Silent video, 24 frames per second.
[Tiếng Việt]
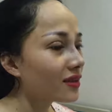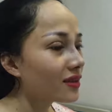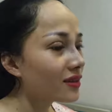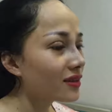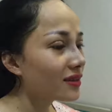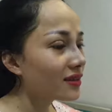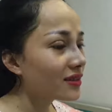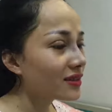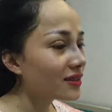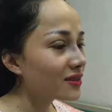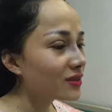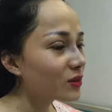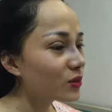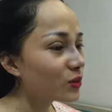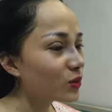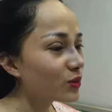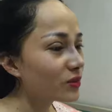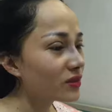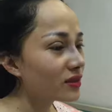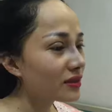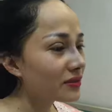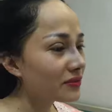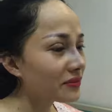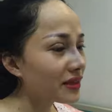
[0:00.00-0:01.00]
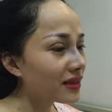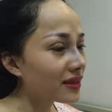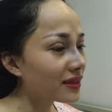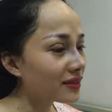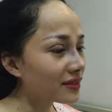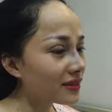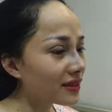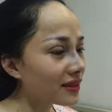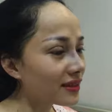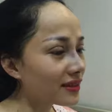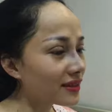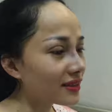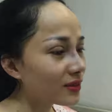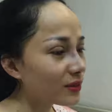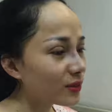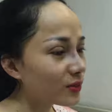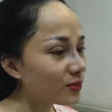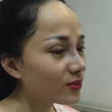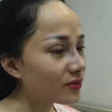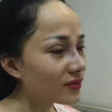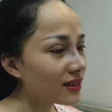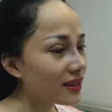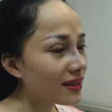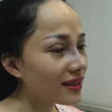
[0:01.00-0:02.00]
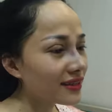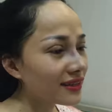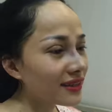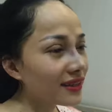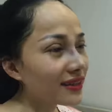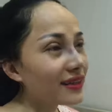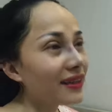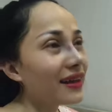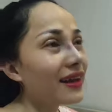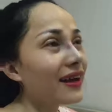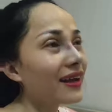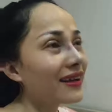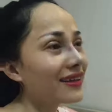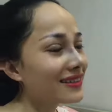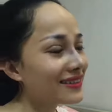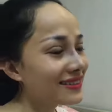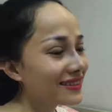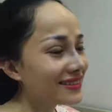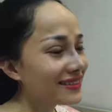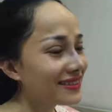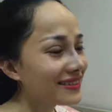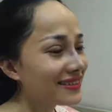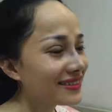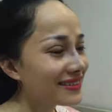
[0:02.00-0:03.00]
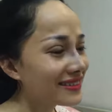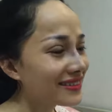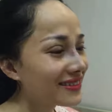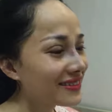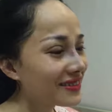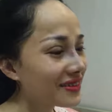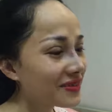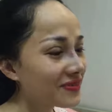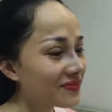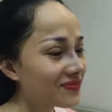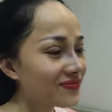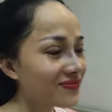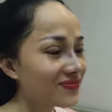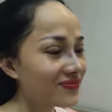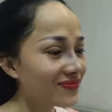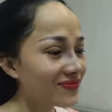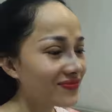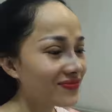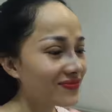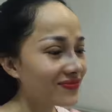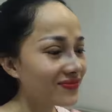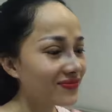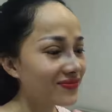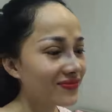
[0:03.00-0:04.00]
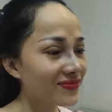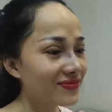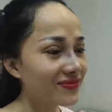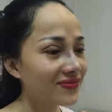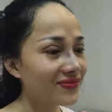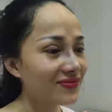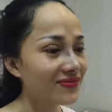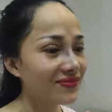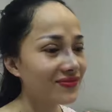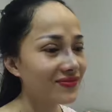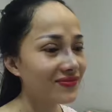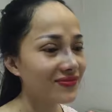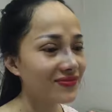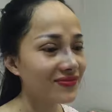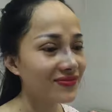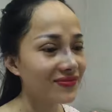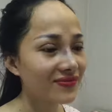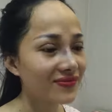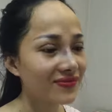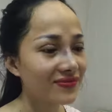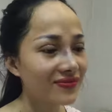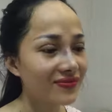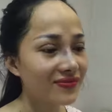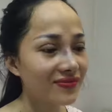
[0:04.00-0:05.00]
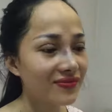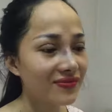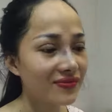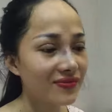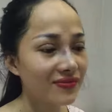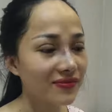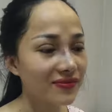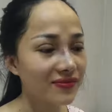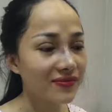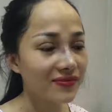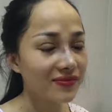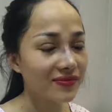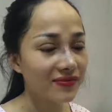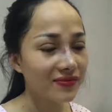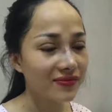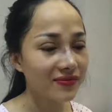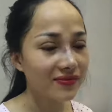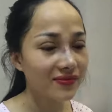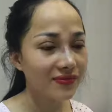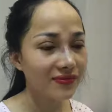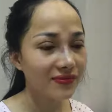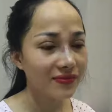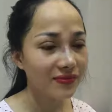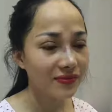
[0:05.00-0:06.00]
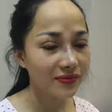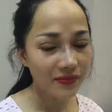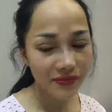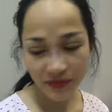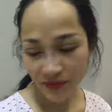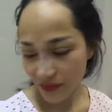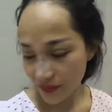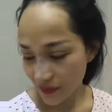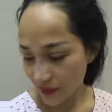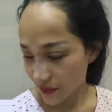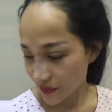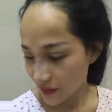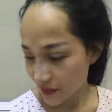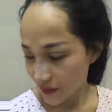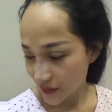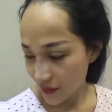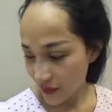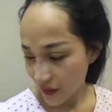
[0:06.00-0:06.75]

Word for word: hơi run nhưng mà thấy cũng rất là nhẹ nhàng nhẹ nhàng đúng không ừ. thầy có hài lòng kết quả hay không